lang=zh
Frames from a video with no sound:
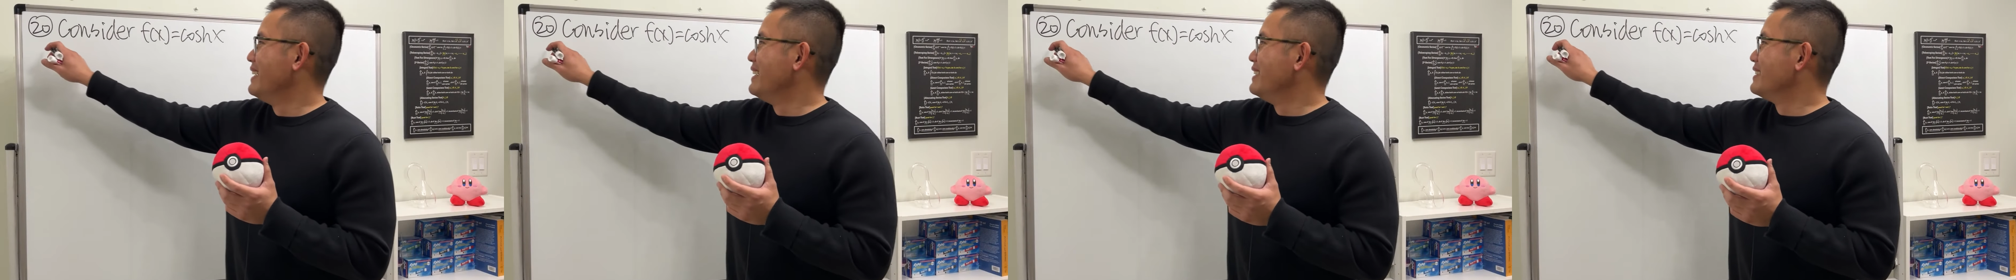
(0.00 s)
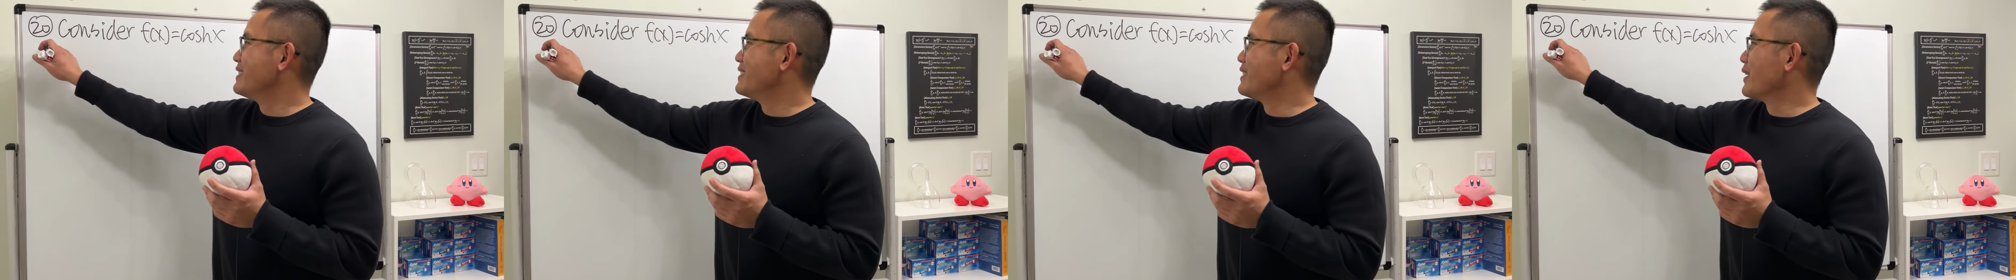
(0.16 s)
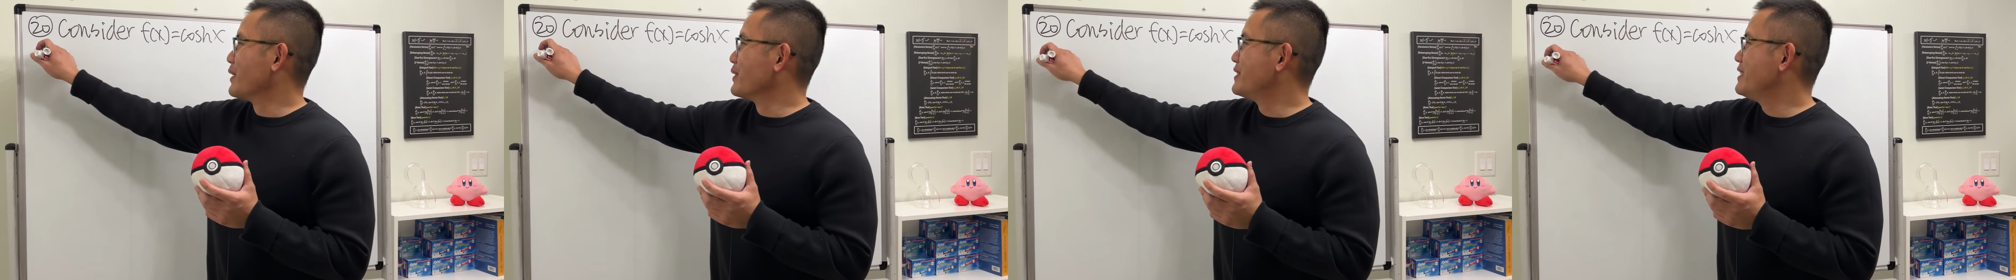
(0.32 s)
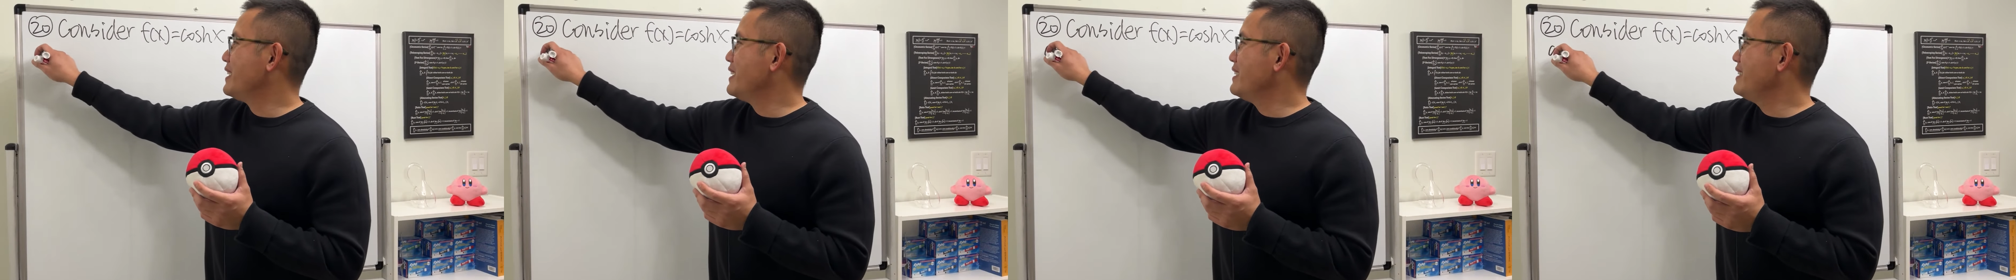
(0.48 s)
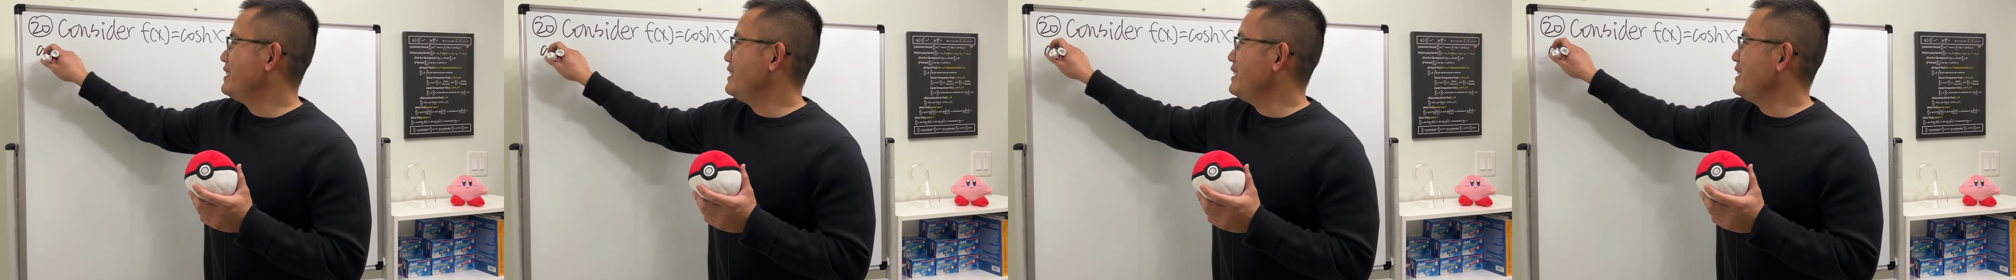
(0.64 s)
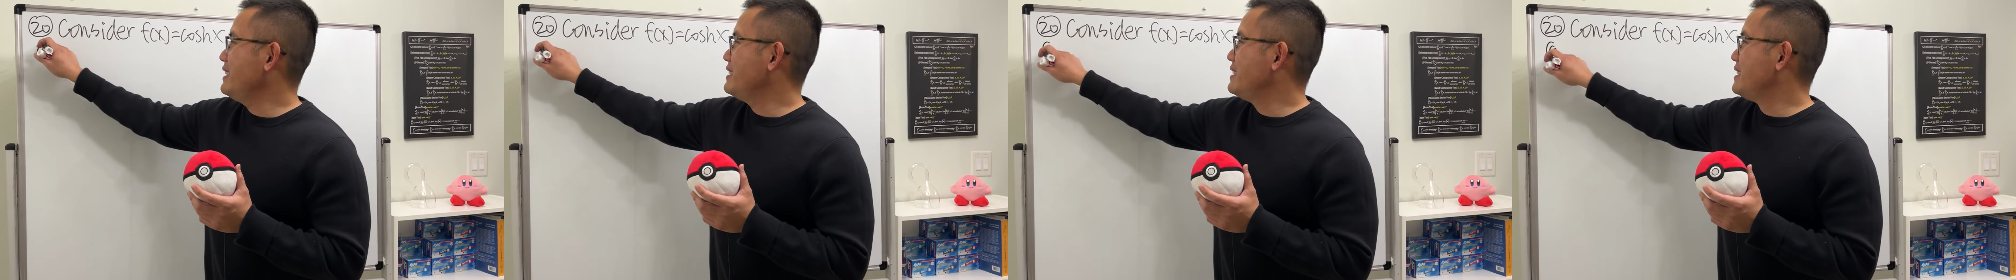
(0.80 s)
首先，
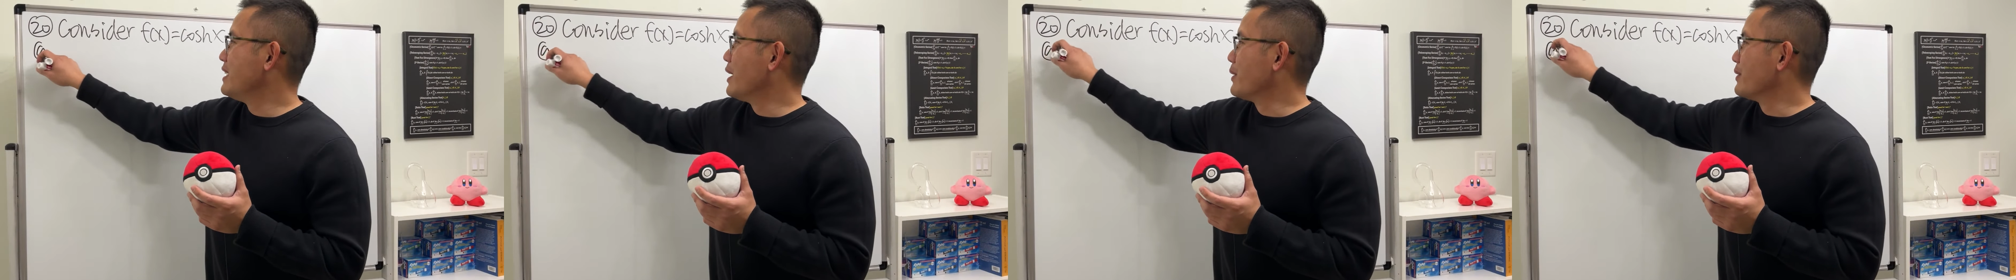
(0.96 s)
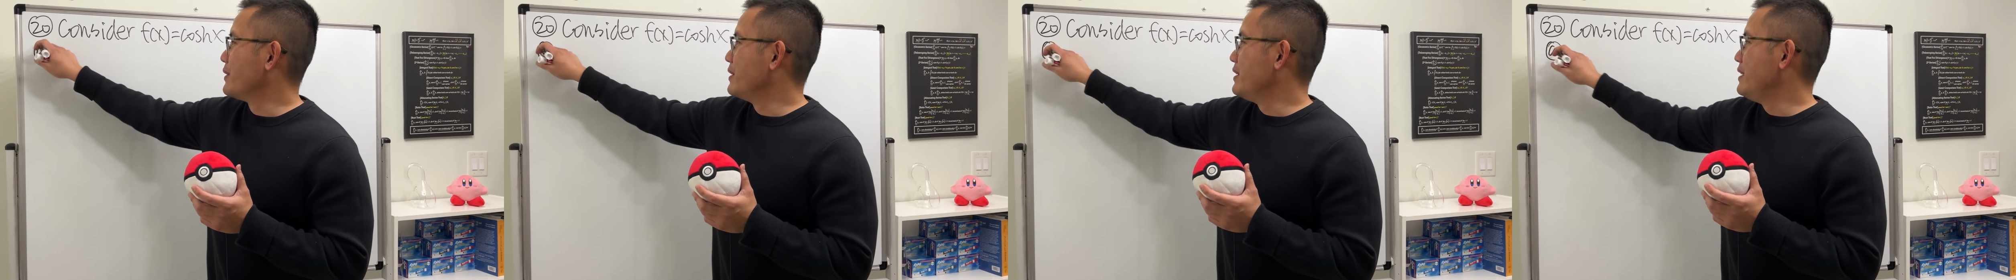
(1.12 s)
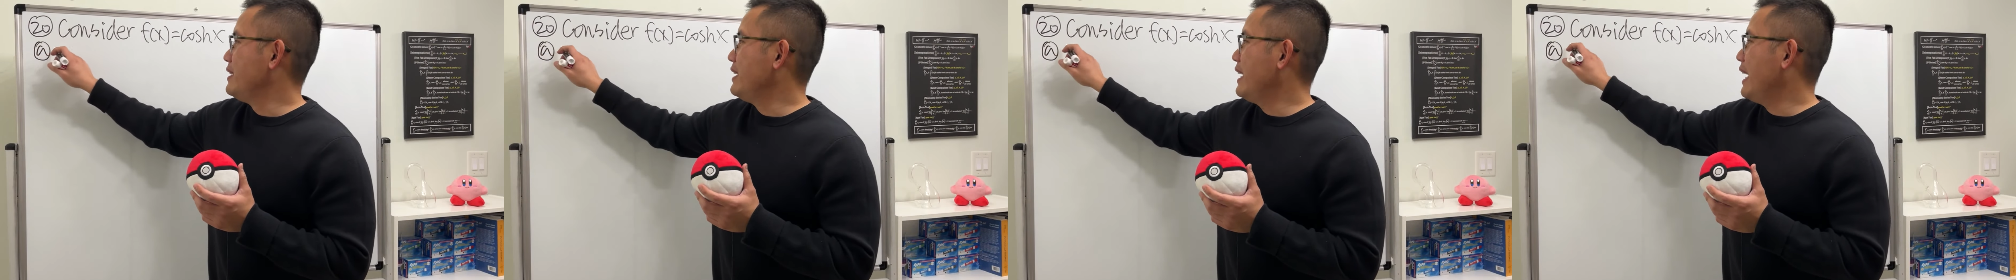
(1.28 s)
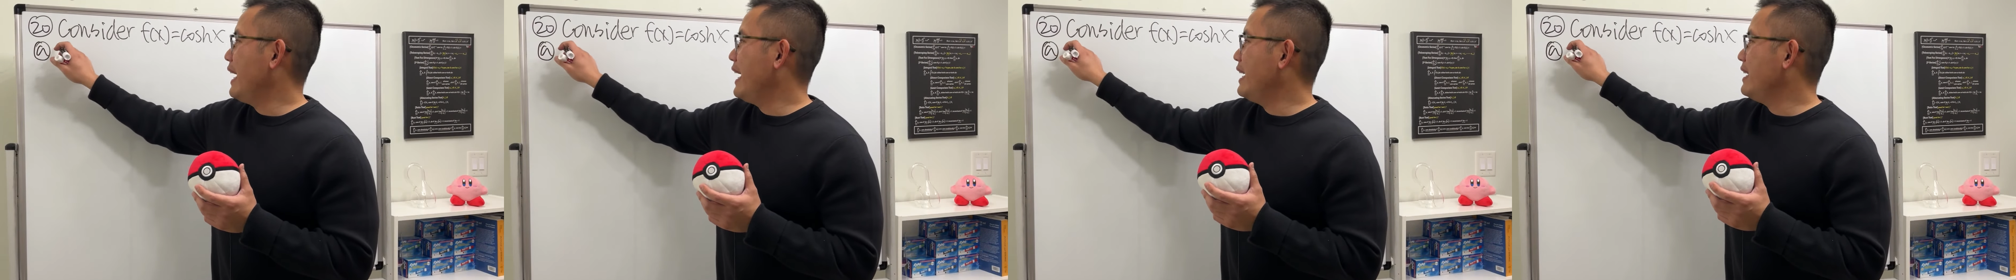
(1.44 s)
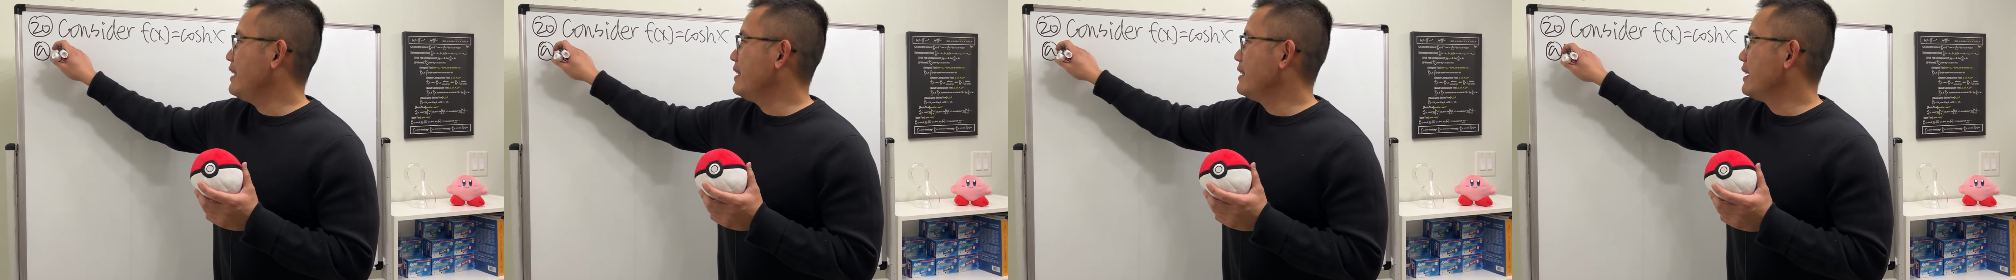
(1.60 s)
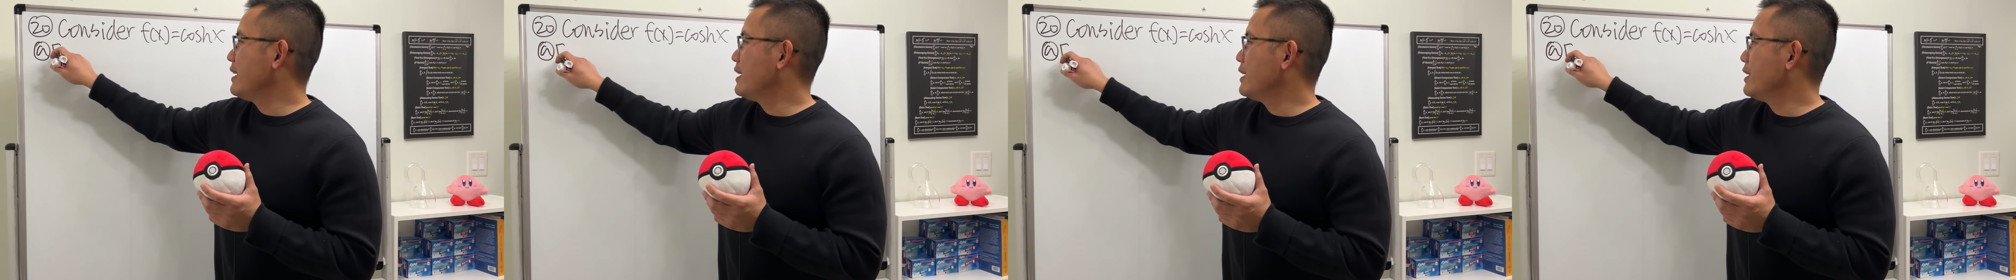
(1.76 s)
第一小题
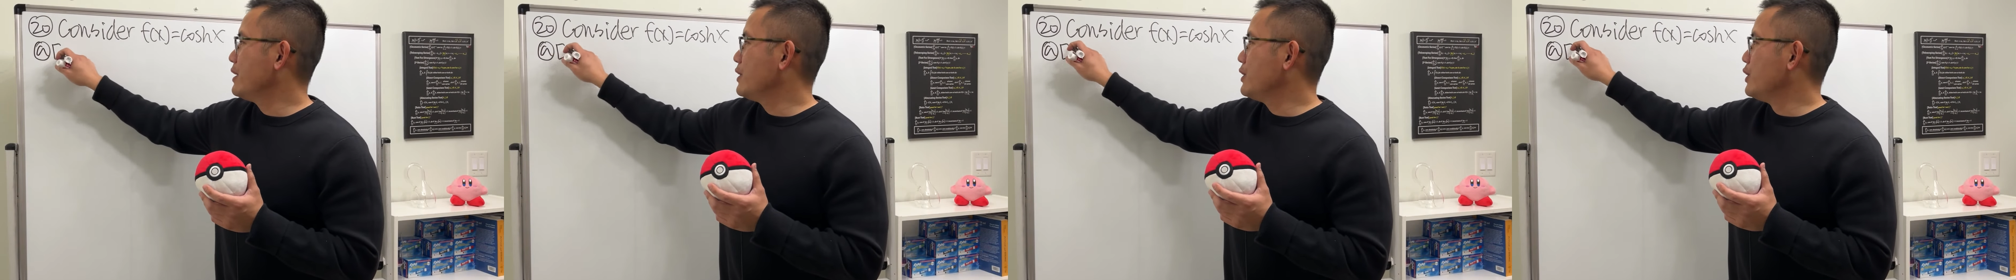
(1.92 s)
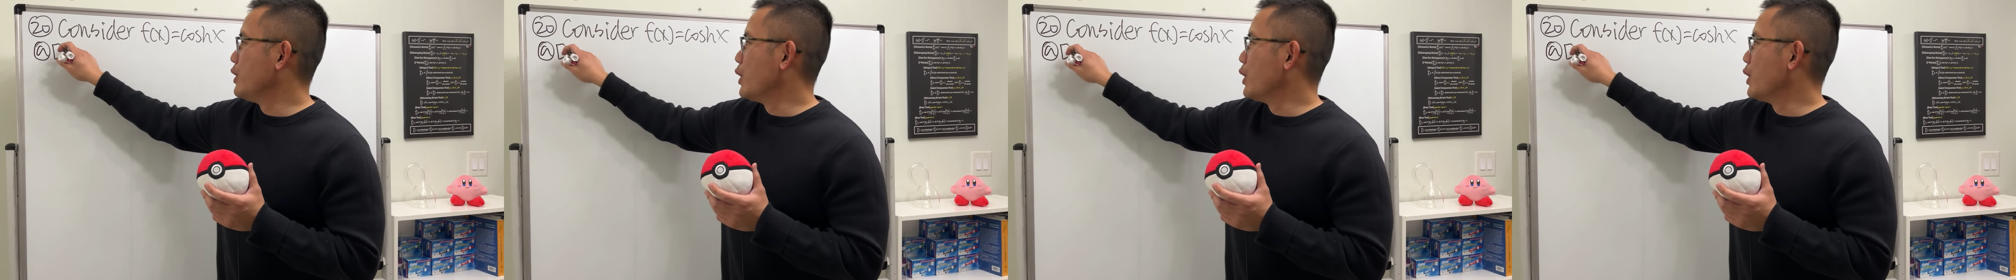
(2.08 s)
A 呢